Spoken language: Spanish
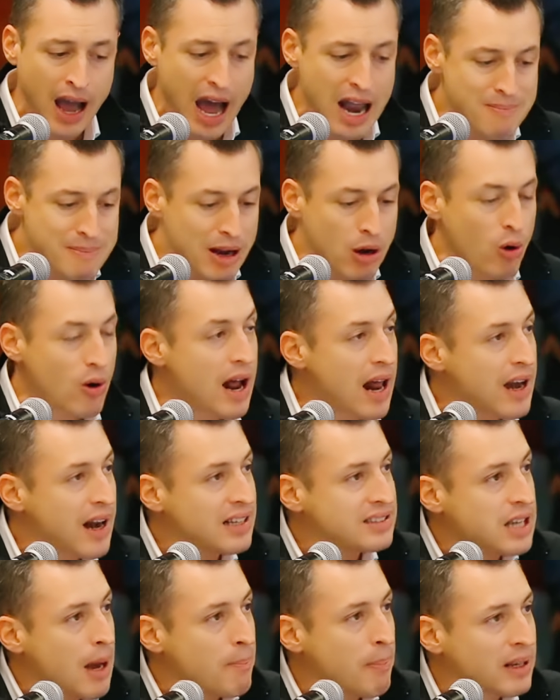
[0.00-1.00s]
Al mejorar
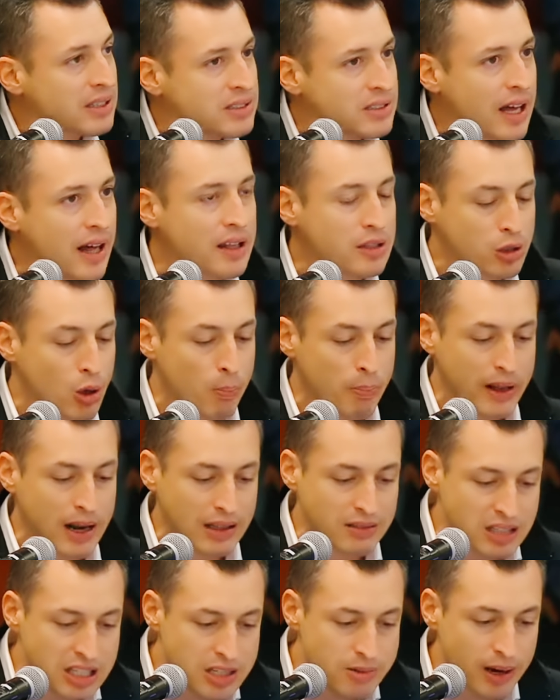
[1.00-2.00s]
las capacidades
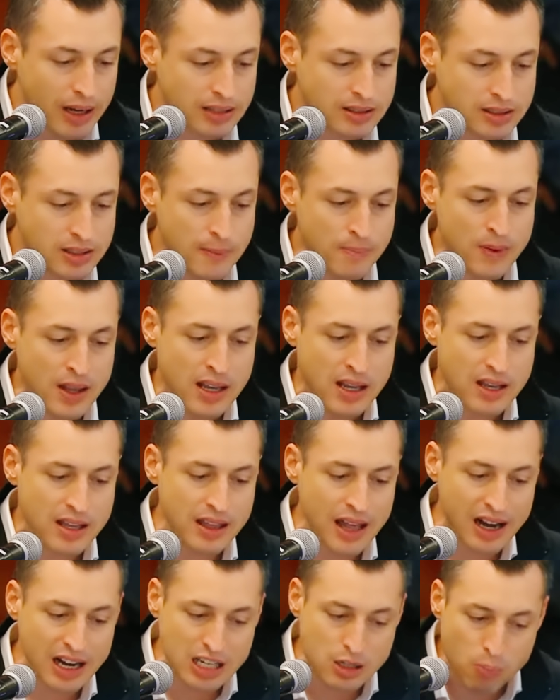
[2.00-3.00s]
operativas,
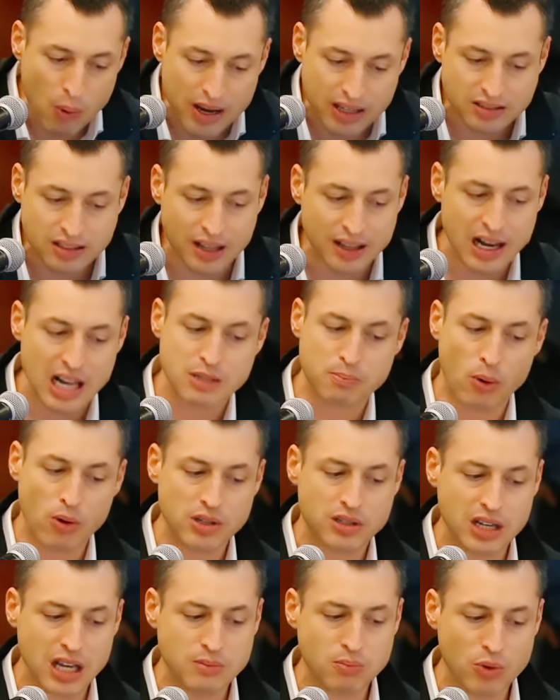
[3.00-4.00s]
y de respuesta de las
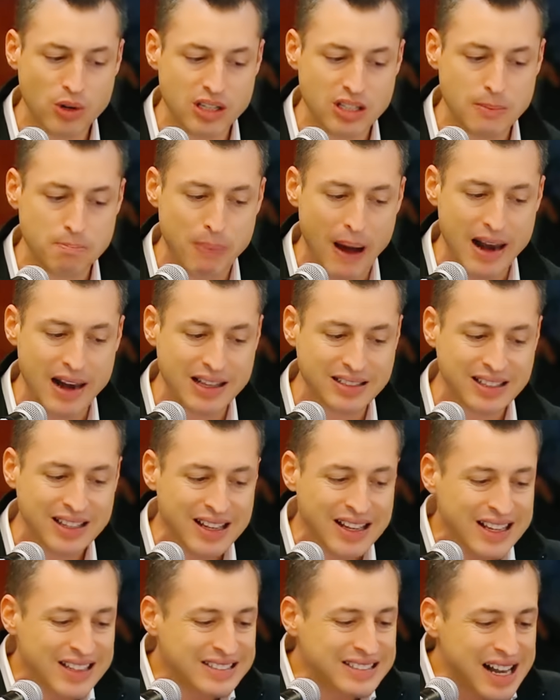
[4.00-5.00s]
policías
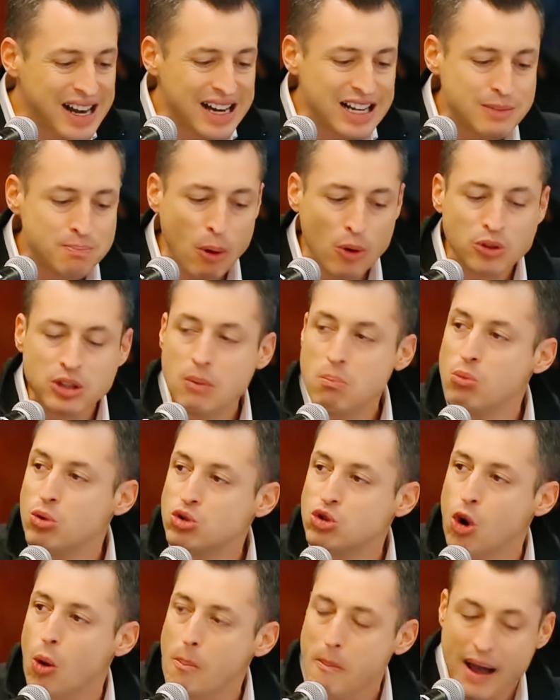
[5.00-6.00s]
municipales, se responde
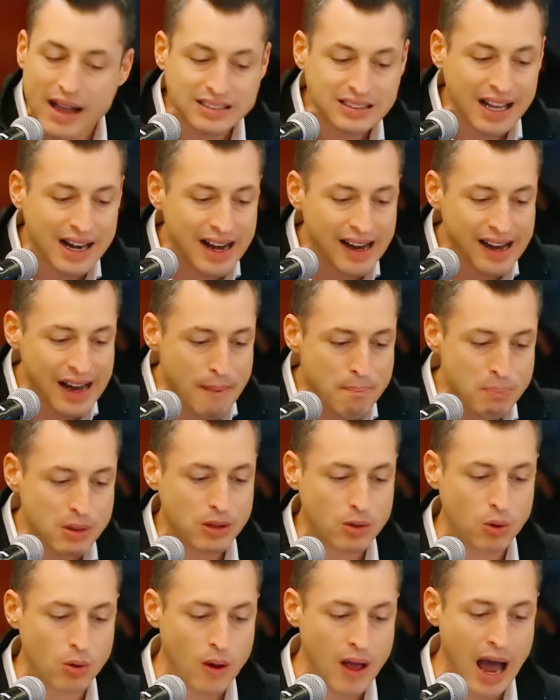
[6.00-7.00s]
mucho más
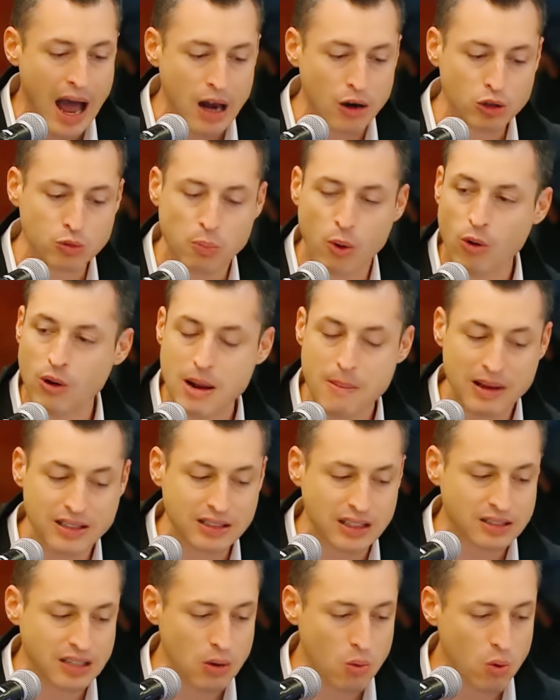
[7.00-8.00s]
rápido a los
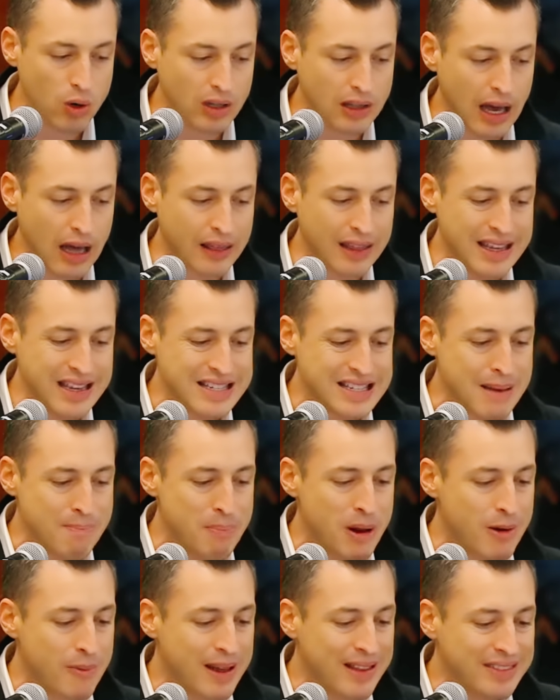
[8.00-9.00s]
problemas de seguridad y se
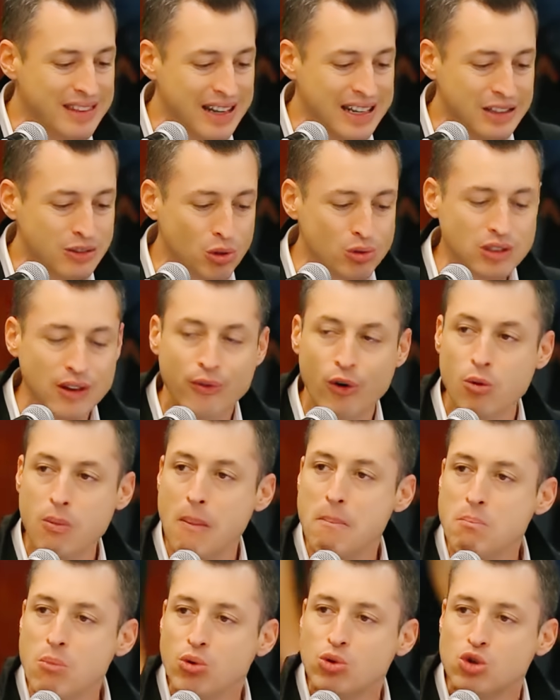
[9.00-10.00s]
prevén delitos de
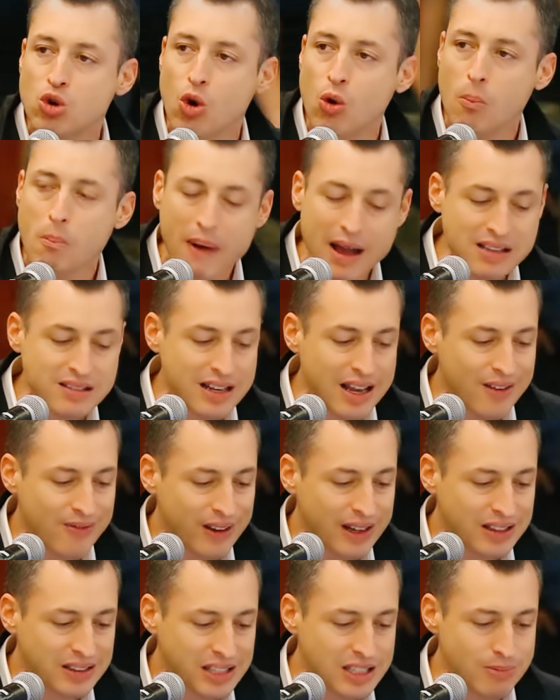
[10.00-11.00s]
forma mucho más
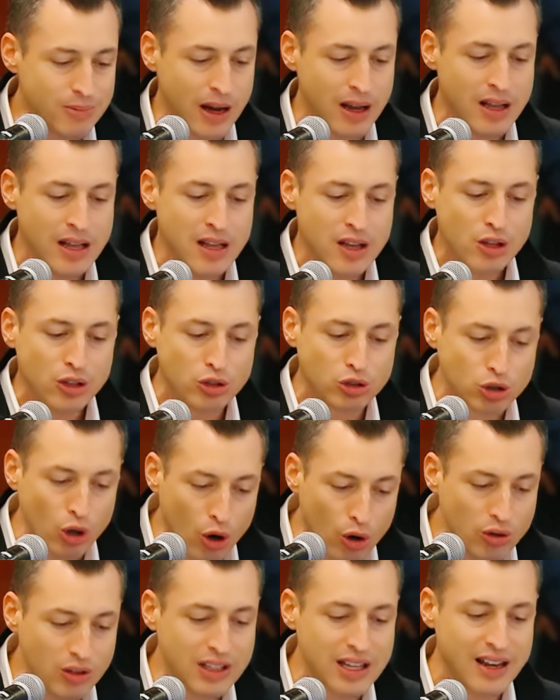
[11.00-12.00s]
efectiva.
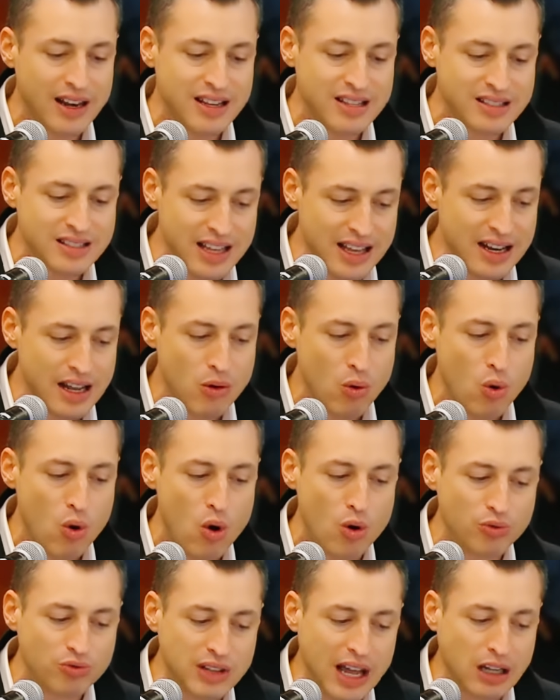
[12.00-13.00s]
Son quienes tienen un
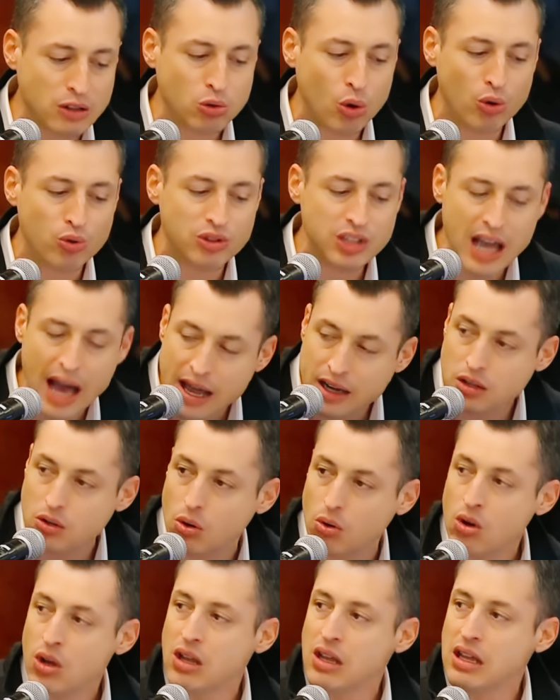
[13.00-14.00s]
contacto
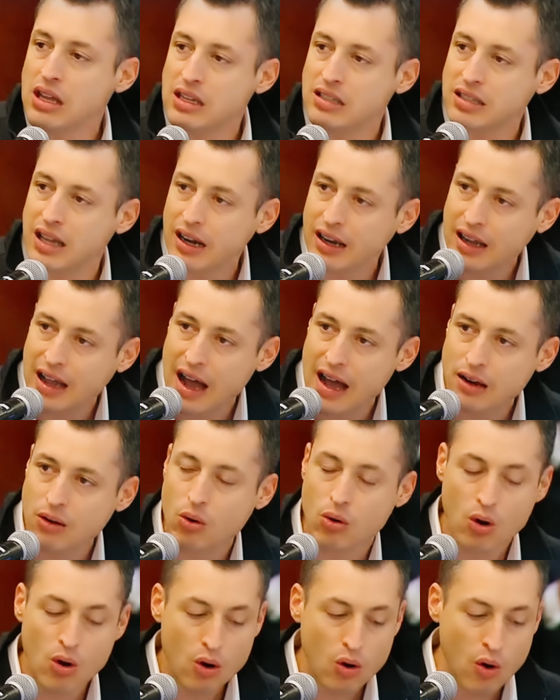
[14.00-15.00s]
diario y
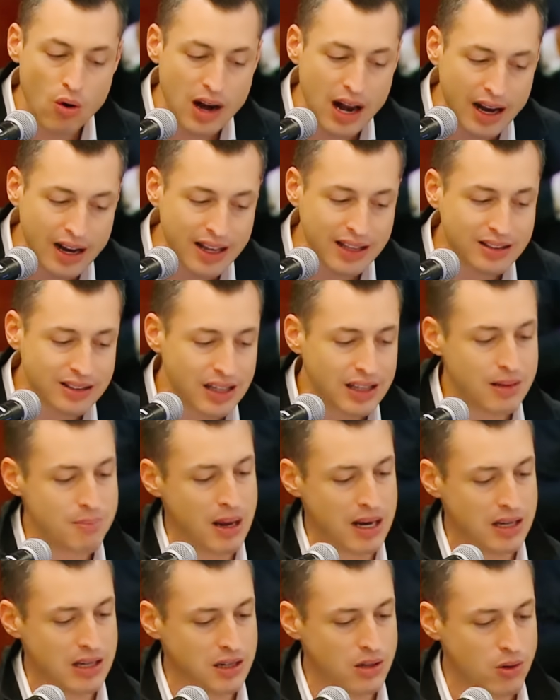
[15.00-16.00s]
cercano con la gente de
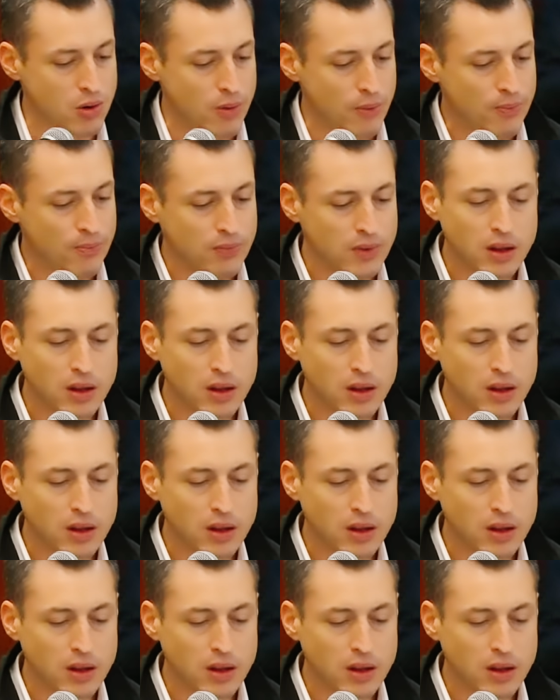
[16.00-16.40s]
México.